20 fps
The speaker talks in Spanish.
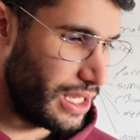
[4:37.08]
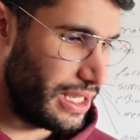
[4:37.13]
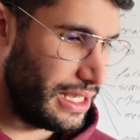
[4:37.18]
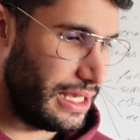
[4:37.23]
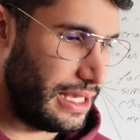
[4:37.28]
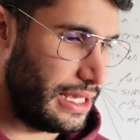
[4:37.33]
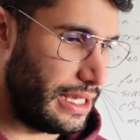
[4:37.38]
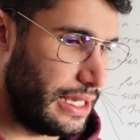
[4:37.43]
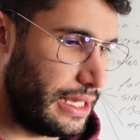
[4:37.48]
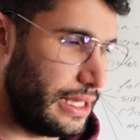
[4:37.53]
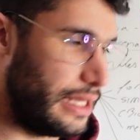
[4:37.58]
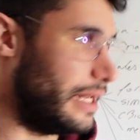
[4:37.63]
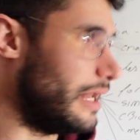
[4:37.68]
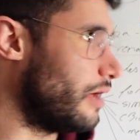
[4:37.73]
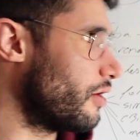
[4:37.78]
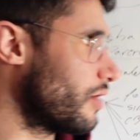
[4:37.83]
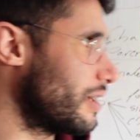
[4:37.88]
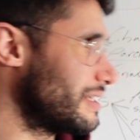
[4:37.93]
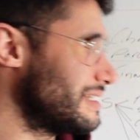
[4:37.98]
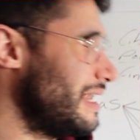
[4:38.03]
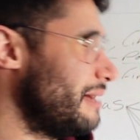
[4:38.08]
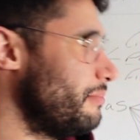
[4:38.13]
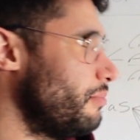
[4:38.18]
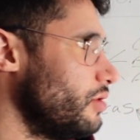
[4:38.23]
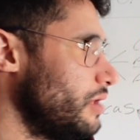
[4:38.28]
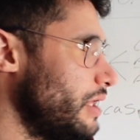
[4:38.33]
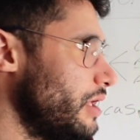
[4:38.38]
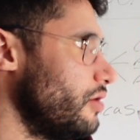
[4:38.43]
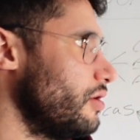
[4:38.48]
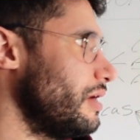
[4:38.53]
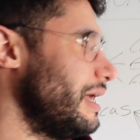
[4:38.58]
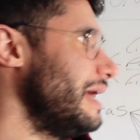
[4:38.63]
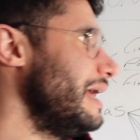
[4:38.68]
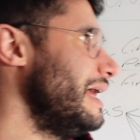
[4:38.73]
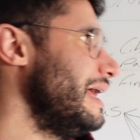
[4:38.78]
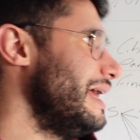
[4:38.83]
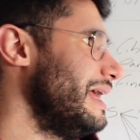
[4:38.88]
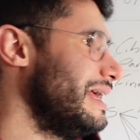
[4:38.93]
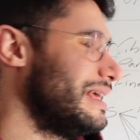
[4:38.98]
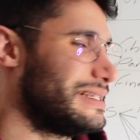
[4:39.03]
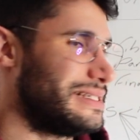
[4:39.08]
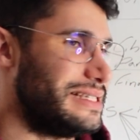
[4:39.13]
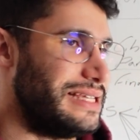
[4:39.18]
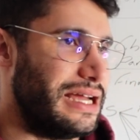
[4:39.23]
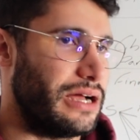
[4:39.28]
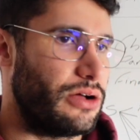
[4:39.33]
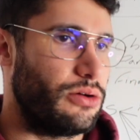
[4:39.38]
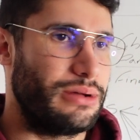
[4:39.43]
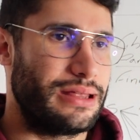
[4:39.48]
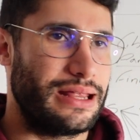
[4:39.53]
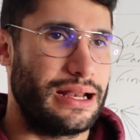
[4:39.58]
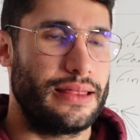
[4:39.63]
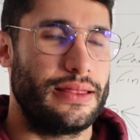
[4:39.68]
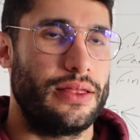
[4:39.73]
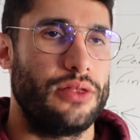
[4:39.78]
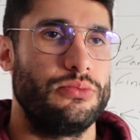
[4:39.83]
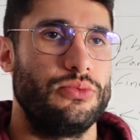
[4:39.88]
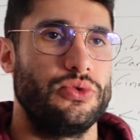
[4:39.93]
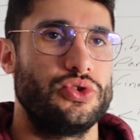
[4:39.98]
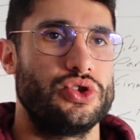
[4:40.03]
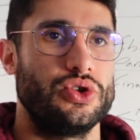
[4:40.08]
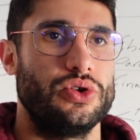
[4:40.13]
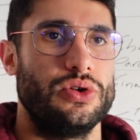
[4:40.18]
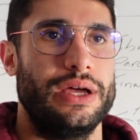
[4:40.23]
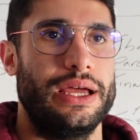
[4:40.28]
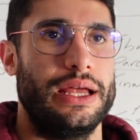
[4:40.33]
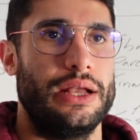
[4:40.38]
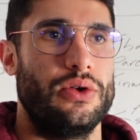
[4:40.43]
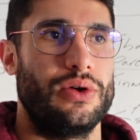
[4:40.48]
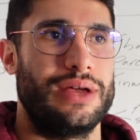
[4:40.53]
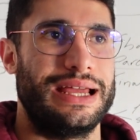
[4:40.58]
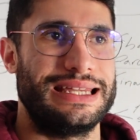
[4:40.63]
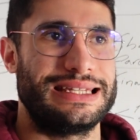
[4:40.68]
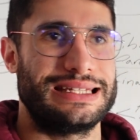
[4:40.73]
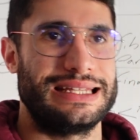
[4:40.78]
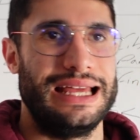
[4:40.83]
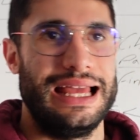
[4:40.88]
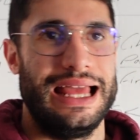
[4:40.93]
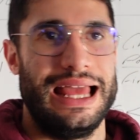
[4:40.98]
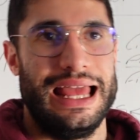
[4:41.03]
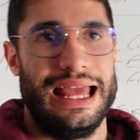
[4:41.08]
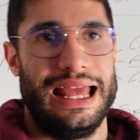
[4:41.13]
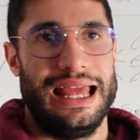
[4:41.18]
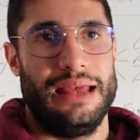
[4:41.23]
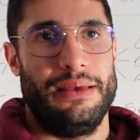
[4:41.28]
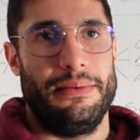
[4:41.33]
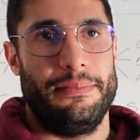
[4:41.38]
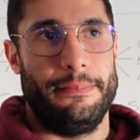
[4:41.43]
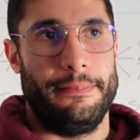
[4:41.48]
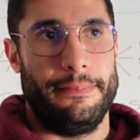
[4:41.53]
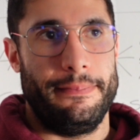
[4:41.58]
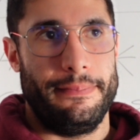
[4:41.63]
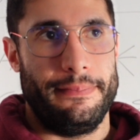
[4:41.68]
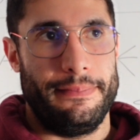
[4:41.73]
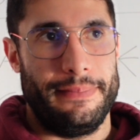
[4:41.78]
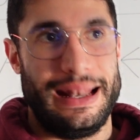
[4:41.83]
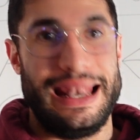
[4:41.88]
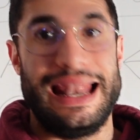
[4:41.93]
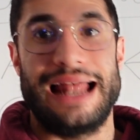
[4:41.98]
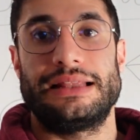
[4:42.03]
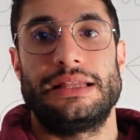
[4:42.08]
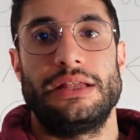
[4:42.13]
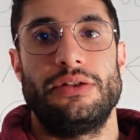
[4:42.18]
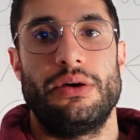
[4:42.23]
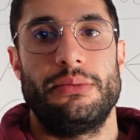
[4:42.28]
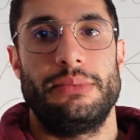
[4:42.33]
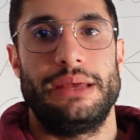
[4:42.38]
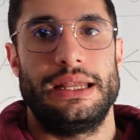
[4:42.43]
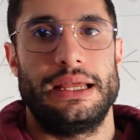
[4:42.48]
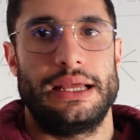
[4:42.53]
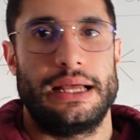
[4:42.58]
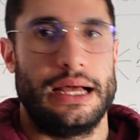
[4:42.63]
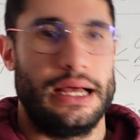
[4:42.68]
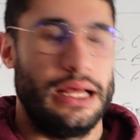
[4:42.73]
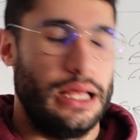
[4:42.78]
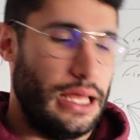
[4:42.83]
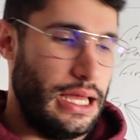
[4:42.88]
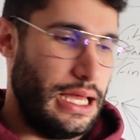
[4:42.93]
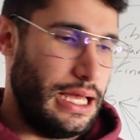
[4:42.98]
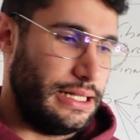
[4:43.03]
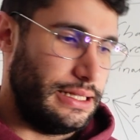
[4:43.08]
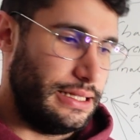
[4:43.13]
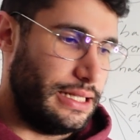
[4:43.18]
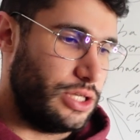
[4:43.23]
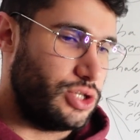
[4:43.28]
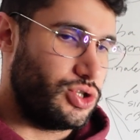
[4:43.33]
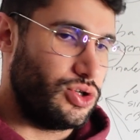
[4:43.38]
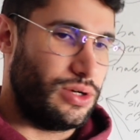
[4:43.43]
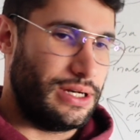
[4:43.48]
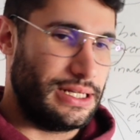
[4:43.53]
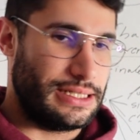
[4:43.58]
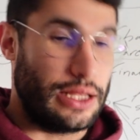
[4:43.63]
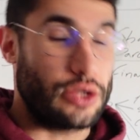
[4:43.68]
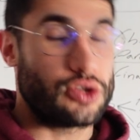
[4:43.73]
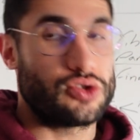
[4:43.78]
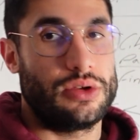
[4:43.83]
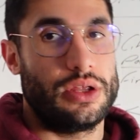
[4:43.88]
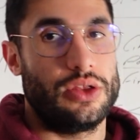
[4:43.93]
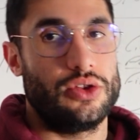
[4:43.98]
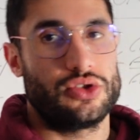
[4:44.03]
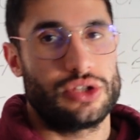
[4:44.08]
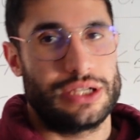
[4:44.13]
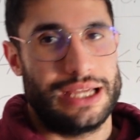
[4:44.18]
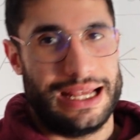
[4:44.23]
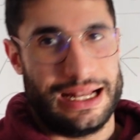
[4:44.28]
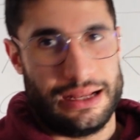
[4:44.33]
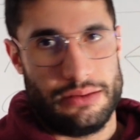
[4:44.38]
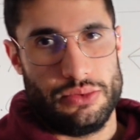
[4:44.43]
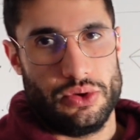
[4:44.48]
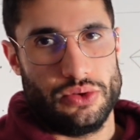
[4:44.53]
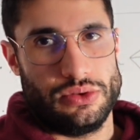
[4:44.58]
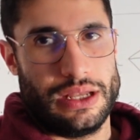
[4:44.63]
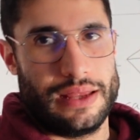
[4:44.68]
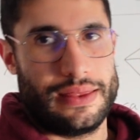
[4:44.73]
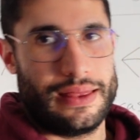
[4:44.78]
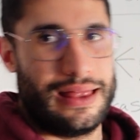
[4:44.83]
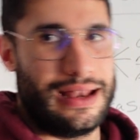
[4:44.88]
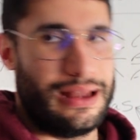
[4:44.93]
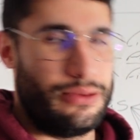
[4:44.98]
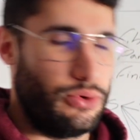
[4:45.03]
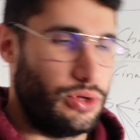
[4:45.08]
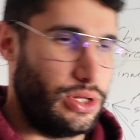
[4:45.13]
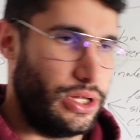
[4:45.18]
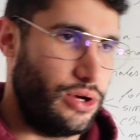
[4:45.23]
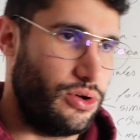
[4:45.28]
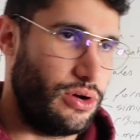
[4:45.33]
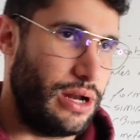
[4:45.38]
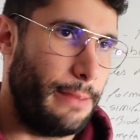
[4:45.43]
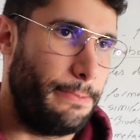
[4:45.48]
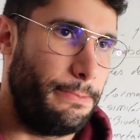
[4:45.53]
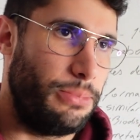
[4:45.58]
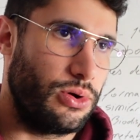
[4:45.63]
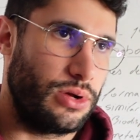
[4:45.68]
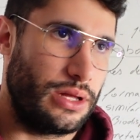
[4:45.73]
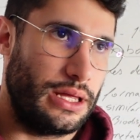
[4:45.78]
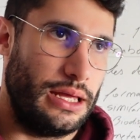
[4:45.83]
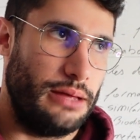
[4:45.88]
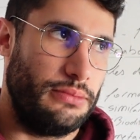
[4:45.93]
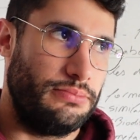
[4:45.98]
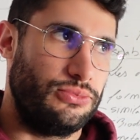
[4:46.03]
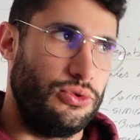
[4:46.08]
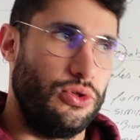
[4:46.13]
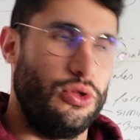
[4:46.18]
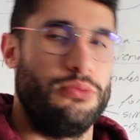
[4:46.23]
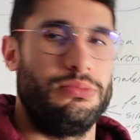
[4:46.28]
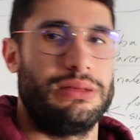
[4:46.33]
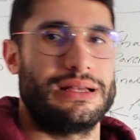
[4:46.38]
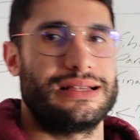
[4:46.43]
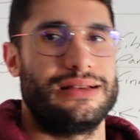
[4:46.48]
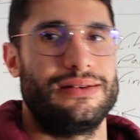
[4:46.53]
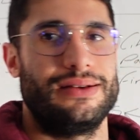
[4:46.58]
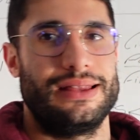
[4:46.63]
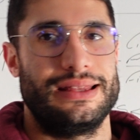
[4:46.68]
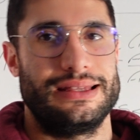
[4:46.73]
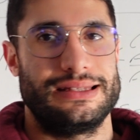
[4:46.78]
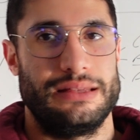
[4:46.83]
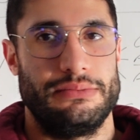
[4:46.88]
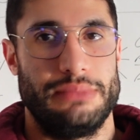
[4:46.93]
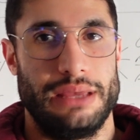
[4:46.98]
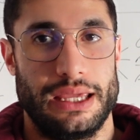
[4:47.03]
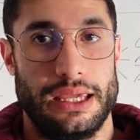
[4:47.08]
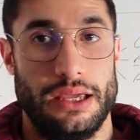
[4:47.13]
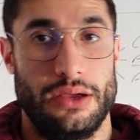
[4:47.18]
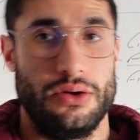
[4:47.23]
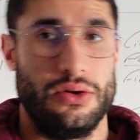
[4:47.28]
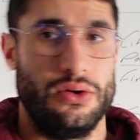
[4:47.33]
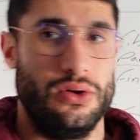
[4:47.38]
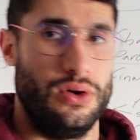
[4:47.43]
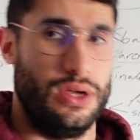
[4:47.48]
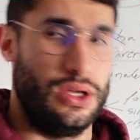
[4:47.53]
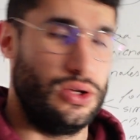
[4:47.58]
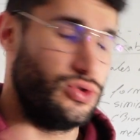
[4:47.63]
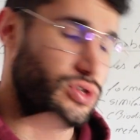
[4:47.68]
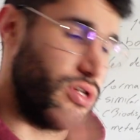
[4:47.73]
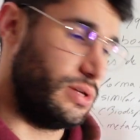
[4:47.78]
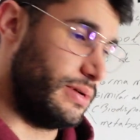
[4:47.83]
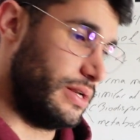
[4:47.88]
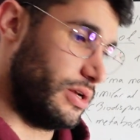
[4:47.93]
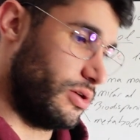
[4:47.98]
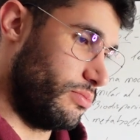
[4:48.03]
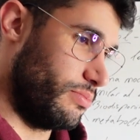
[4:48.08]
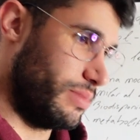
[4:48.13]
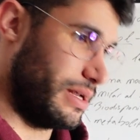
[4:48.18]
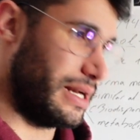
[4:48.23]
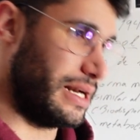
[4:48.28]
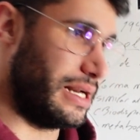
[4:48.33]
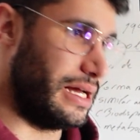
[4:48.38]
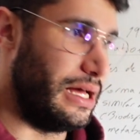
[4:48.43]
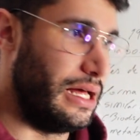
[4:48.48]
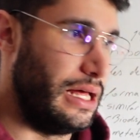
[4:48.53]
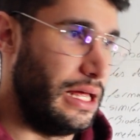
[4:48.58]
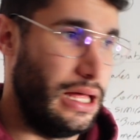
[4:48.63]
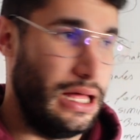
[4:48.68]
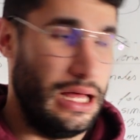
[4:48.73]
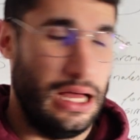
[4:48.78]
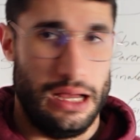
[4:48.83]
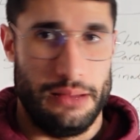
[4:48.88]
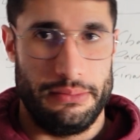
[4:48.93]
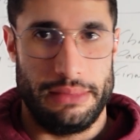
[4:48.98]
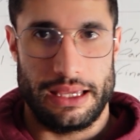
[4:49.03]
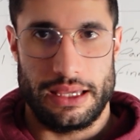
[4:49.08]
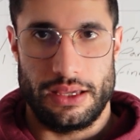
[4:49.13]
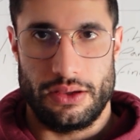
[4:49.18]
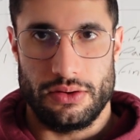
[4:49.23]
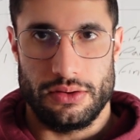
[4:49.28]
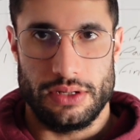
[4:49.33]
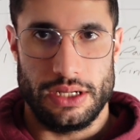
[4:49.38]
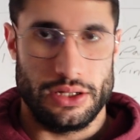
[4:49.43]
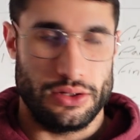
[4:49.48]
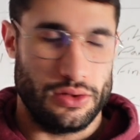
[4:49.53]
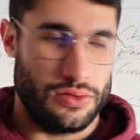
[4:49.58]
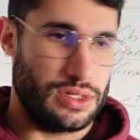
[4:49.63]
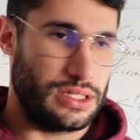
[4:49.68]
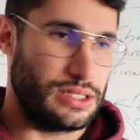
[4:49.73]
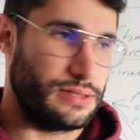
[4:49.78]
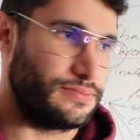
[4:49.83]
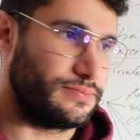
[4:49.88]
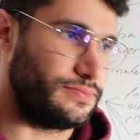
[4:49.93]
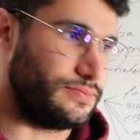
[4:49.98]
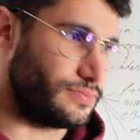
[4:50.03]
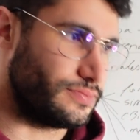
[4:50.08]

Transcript: y lo que es la Boldenona se ha comercializado mucho en lo que es mm, Latinoamérica. De hecho, en Estados Unidos era muy utilizada la Boldenona porque todo pasaba desde México o ellos iban a comprarla a México. Entonces,